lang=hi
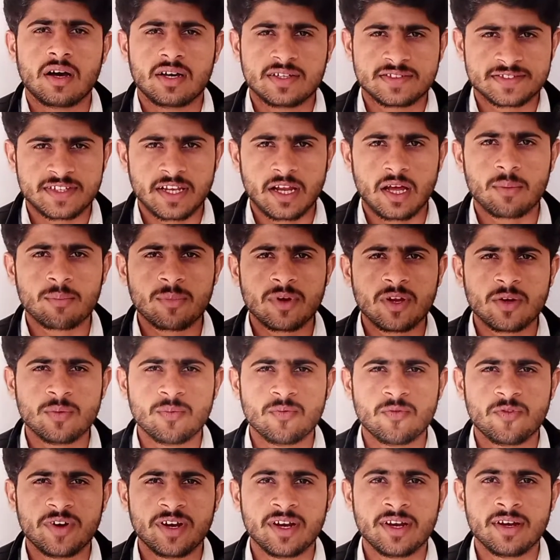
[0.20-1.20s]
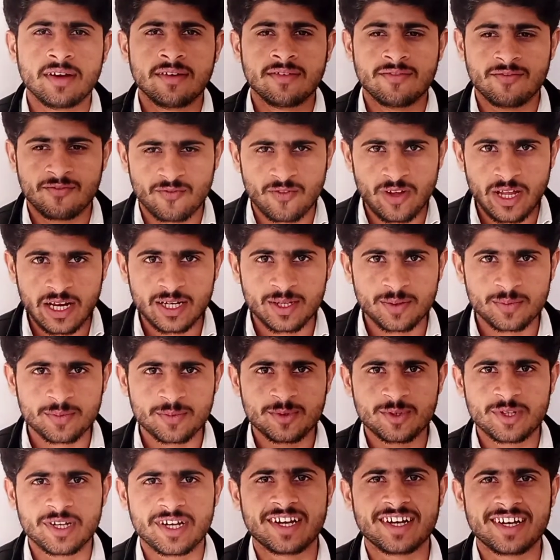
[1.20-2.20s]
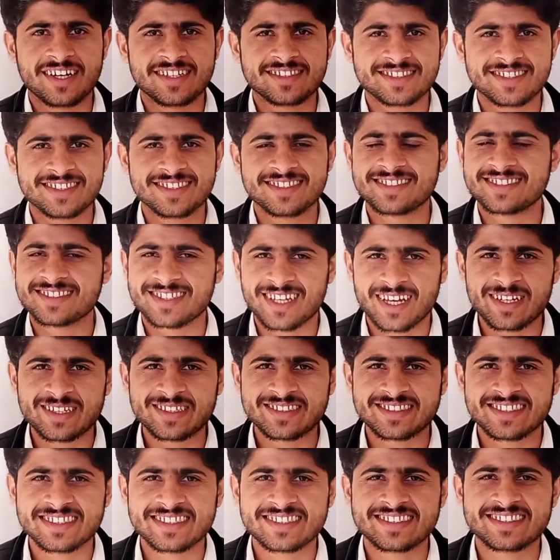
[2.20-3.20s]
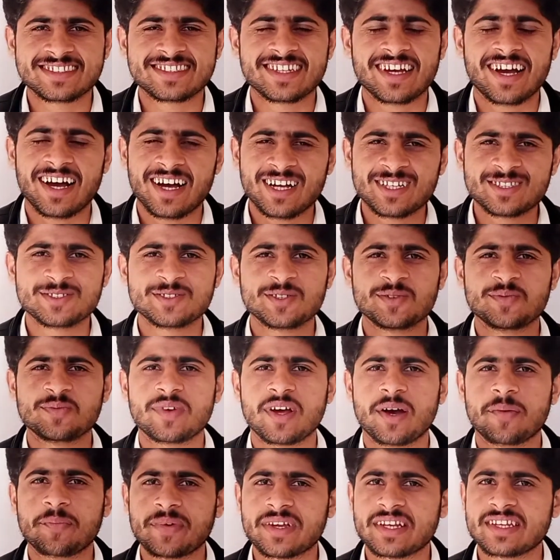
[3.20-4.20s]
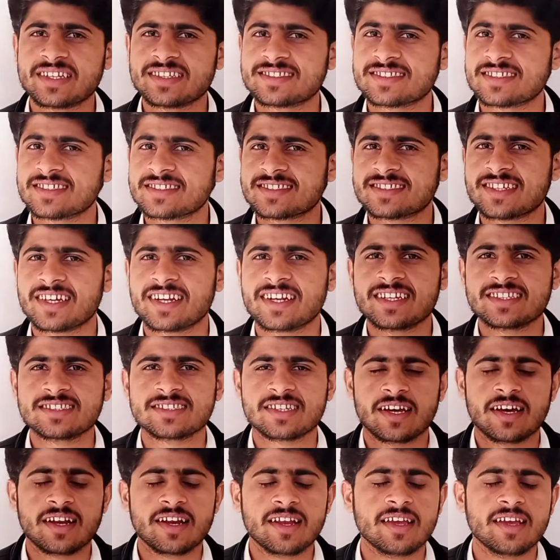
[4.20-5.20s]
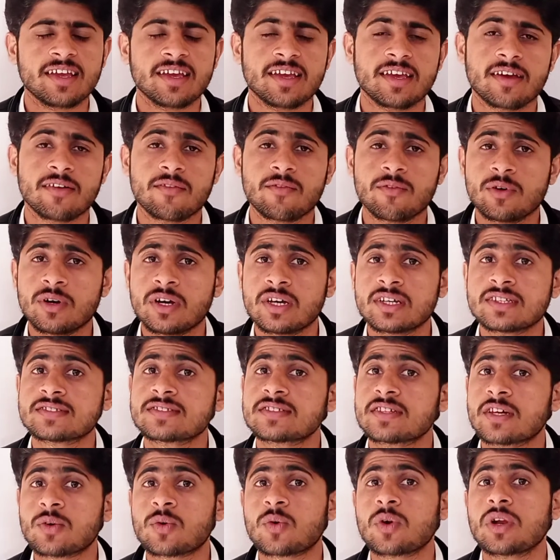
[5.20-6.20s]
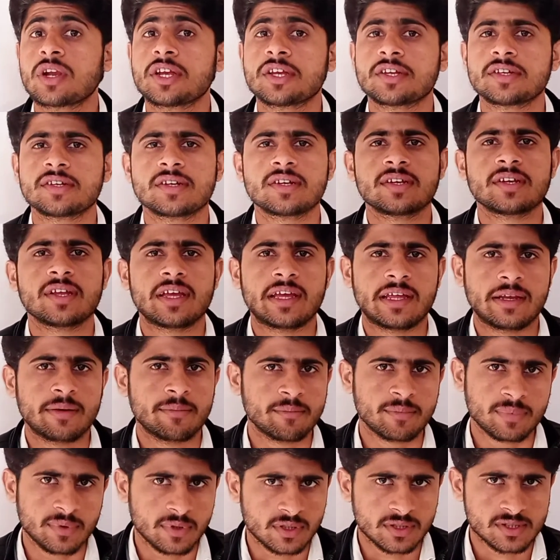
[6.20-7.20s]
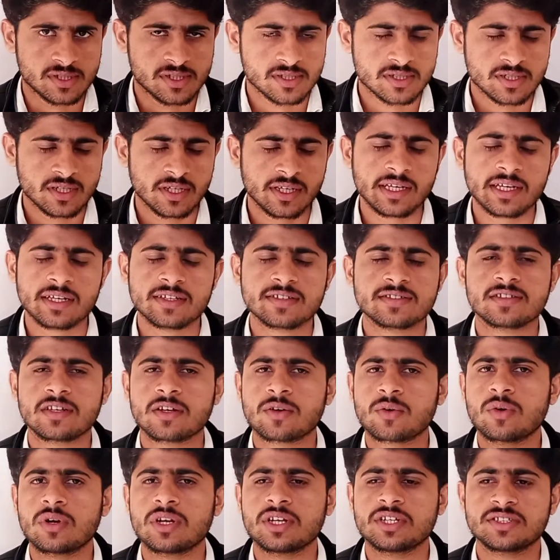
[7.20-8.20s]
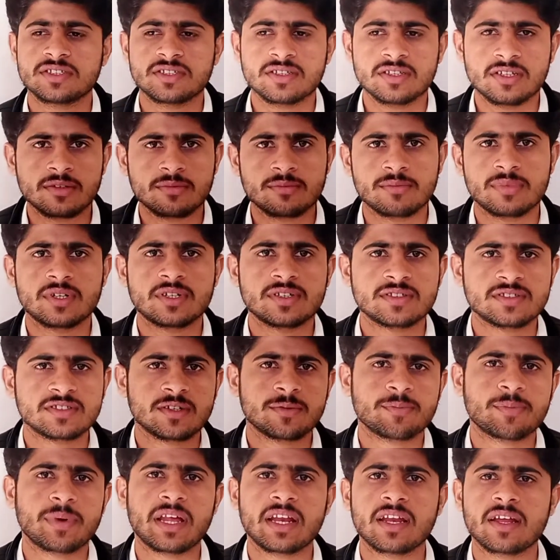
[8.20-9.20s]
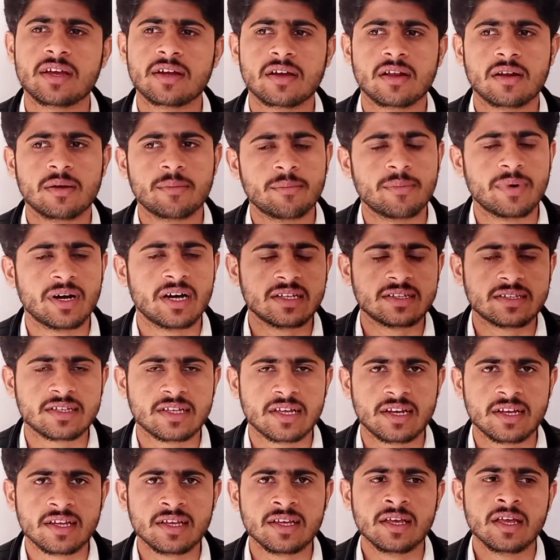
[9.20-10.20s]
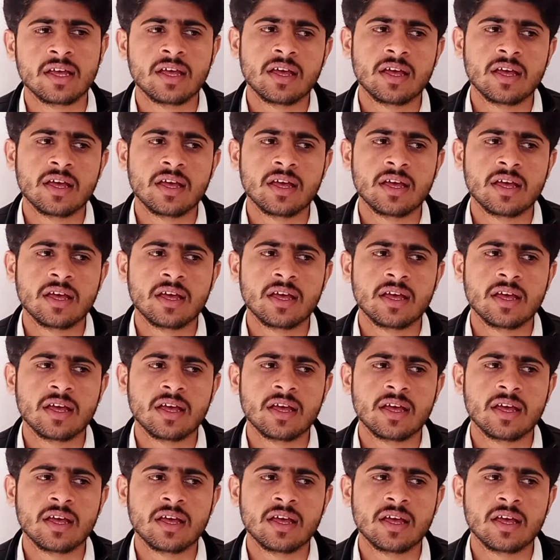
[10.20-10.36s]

अस्सलाम वालेकुम फ्रेंड वेलकम टू द खाजिन जालाजिस्ट आज जो हम टॉपिक डिस्कस करने जा रहे हैं वो है सर्कुलेशन इन बर्ड्स ठीक है सर्कुलेशन इन बर्ड्स से पहले अगर हम बात करें